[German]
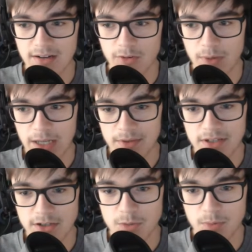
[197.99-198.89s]
Überlebe ich
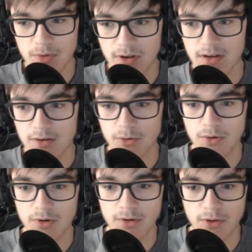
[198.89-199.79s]
den Sprung? Oh
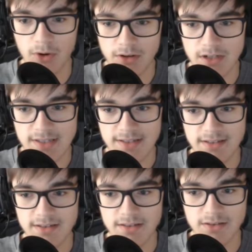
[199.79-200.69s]
Gott, das
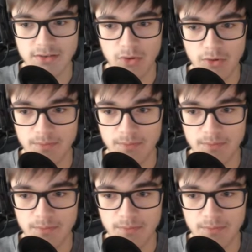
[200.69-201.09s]
ist dumm.